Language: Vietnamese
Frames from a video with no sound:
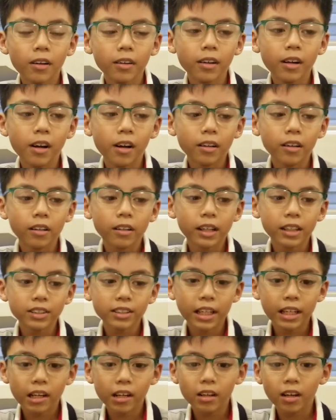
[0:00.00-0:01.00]
nên cái
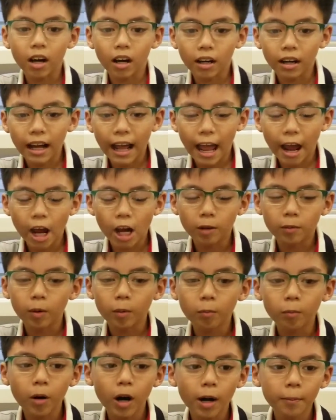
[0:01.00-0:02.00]
xe nó lật ngang ở một
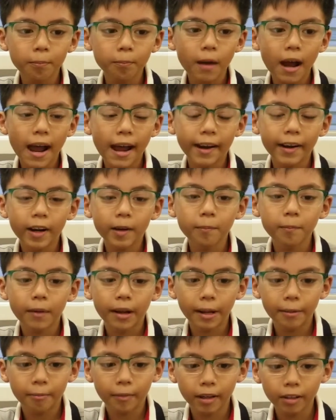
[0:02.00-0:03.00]
bên ba nó
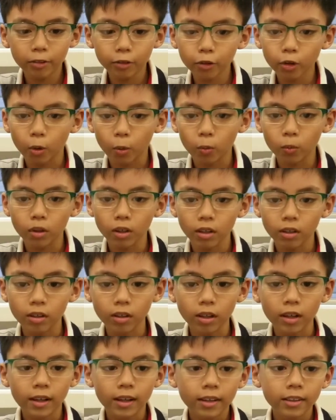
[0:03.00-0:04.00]
may mắn trụ
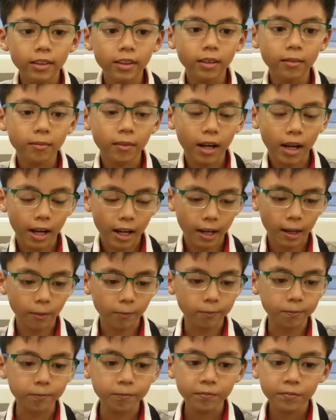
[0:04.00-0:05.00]
được nhưng mà
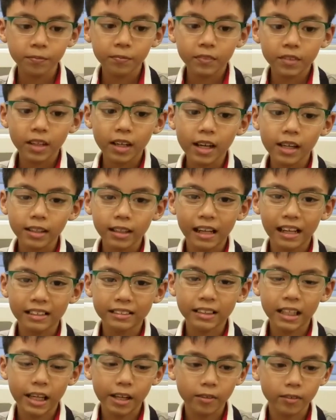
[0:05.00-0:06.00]
Đấy,
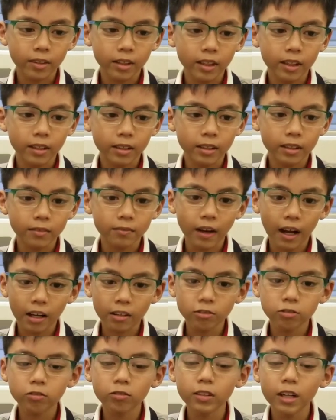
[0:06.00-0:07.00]
thằng Tèo thì
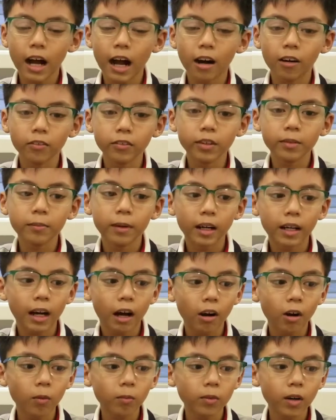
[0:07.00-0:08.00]
văng xuống cầu nhưng mà
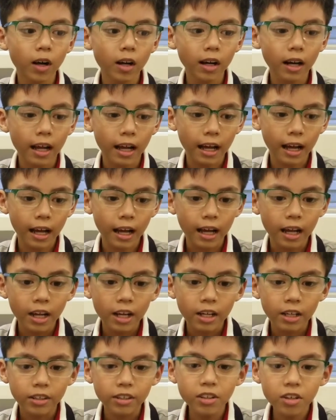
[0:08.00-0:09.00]
cỏ lúc đó là
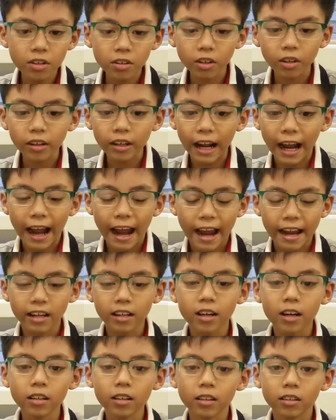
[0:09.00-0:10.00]
nước nó cạn
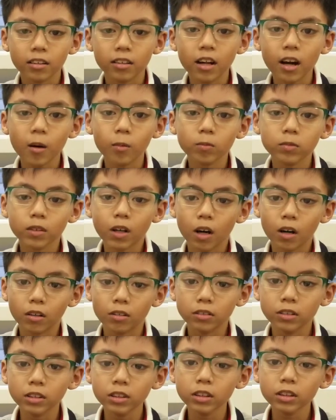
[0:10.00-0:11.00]
hết rồi nó không
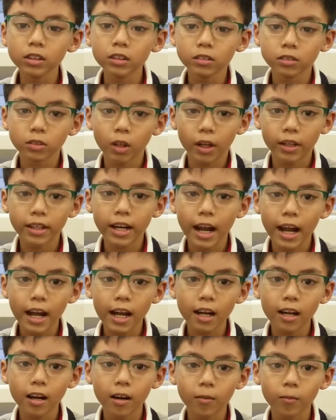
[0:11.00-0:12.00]
còn nước toàn
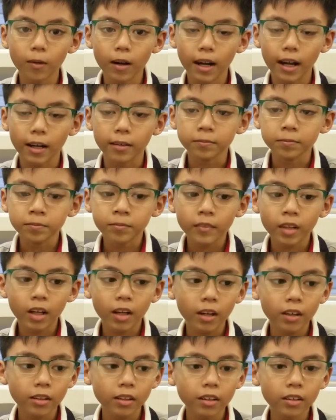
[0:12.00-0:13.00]
đá không à
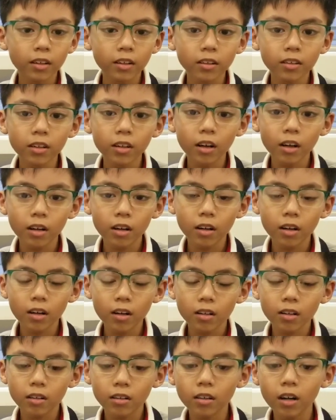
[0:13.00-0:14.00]
nó, nó, nó, nó
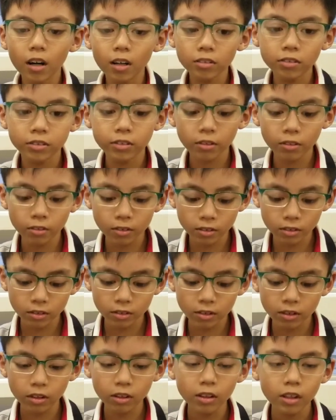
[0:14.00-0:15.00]
rớt
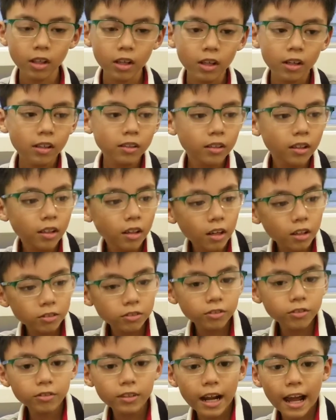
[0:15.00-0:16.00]
xuống nước nó rớt
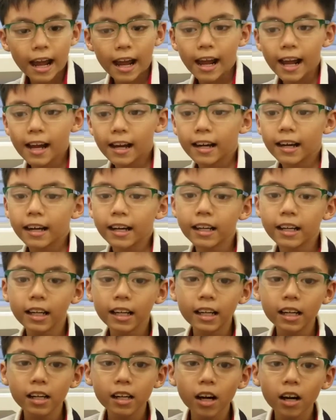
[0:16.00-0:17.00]
xuống đá cái
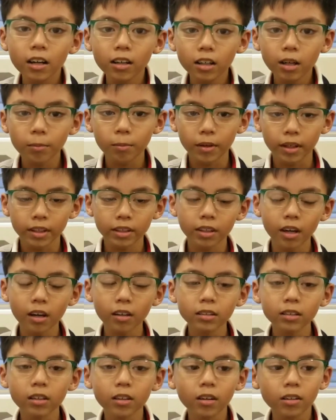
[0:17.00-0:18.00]
cái lưng nó bị chấn
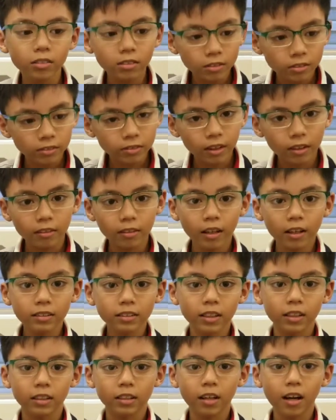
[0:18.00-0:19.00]
thương sau đó
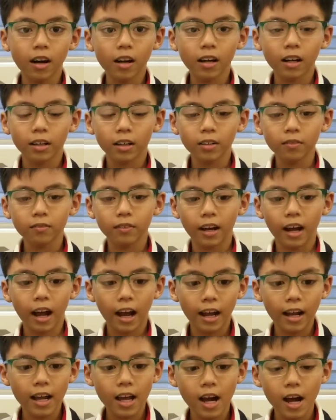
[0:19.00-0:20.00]
từ đó là nó
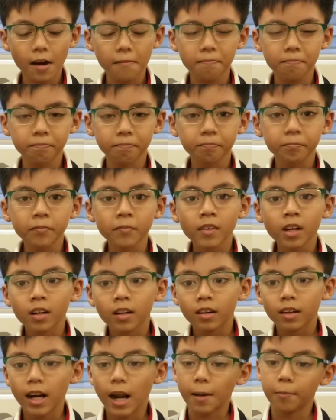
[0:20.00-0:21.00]
phải um,
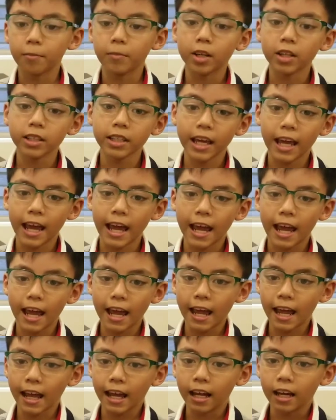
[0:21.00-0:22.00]
nằm ở
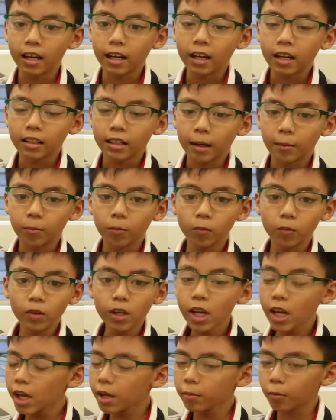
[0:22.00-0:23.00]
nhà nằm
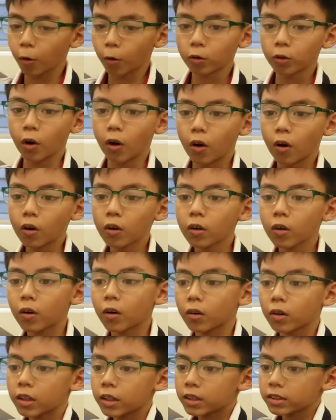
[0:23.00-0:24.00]
yên một chỗ
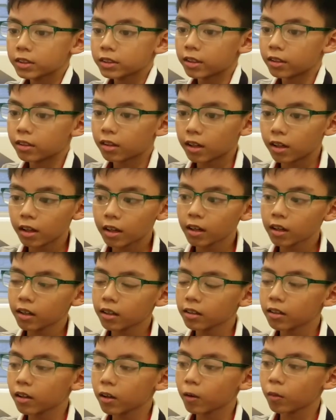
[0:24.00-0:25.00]
luôn sau
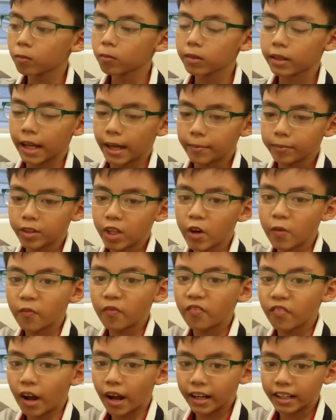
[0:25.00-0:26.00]
đó nó cũng kèm
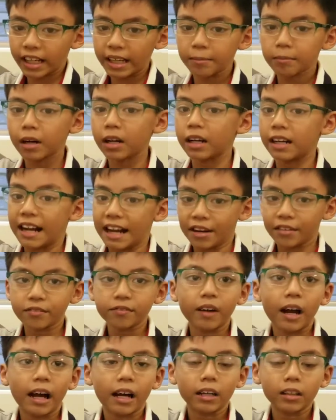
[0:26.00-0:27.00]
thêm vài cái bệnh lặt
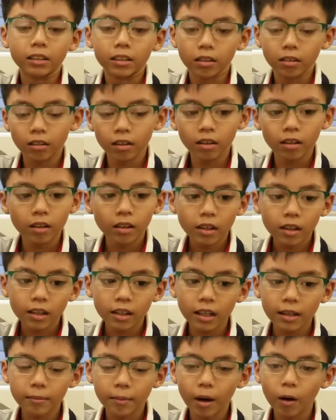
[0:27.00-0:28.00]
vặt nữa
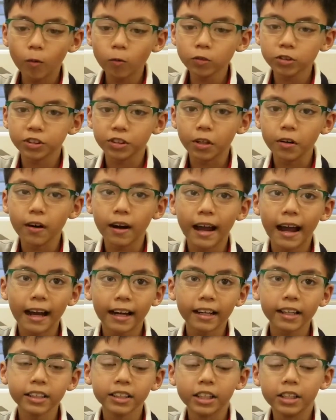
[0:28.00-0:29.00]
khi mà uống sữa
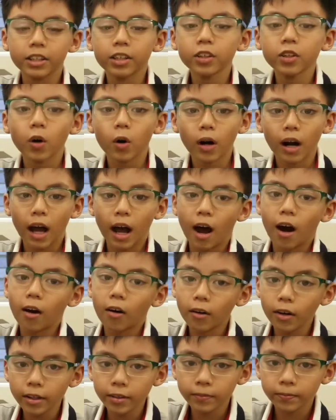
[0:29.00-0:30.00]
ăn cái gì đó vô là
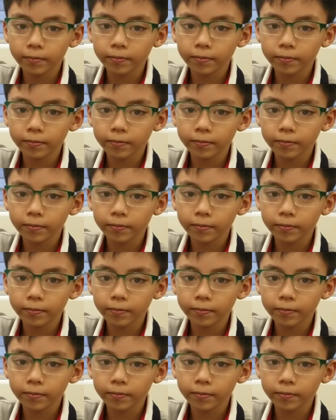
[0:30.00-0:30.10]
ói